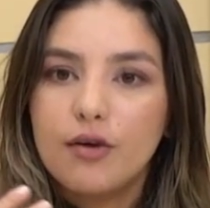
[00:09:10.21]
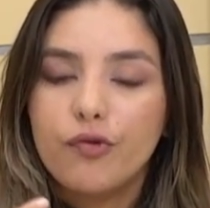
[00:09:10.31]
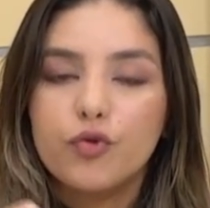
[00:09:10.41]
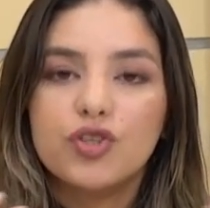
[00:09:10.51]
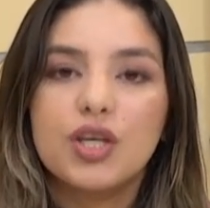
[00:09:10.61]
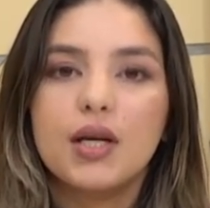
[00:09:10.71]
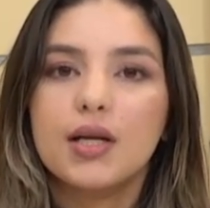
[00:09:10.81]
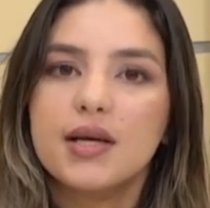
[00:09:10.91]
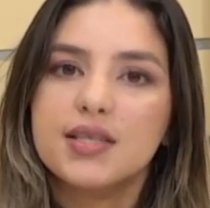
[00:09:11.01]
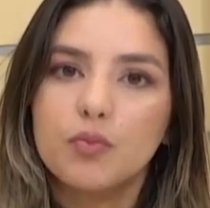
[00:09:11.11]
fugirem
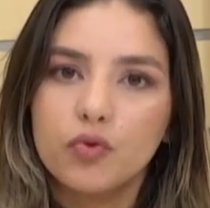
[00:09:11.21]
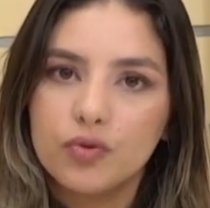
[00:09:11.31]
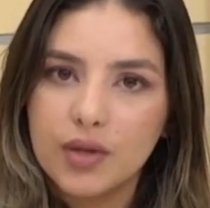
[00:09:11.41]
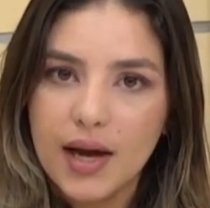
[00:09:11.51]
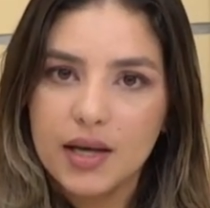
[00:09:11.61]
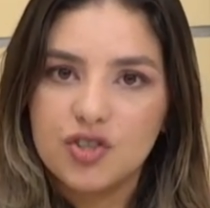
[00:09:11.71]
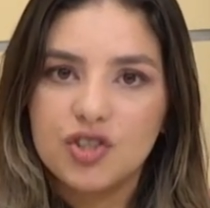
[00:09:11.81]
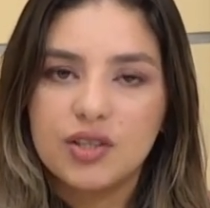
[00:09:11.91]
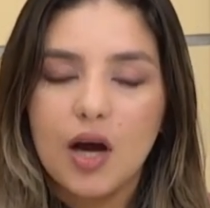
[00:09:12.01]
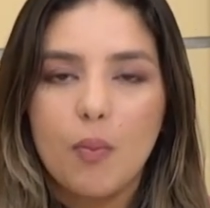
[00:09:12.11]
desse mundo da era
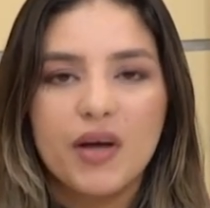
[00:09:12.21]
digital,